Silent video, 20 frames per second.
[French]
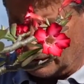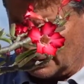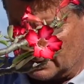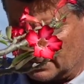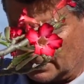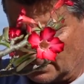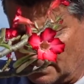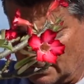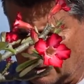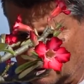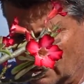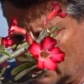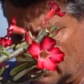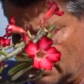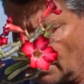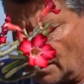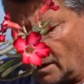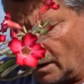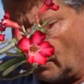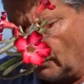et
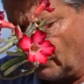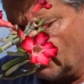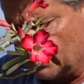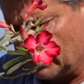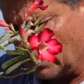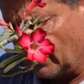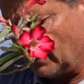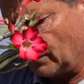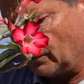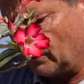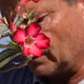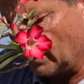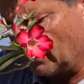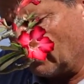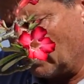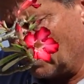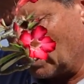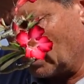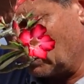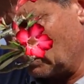c'est là où vous savez que vous
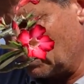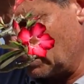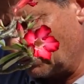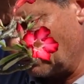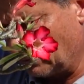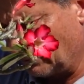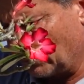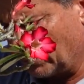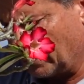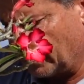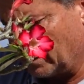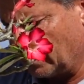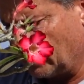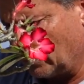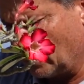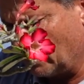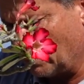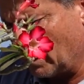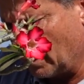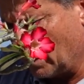avez bien cultivé votre
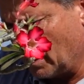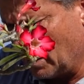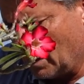adénium.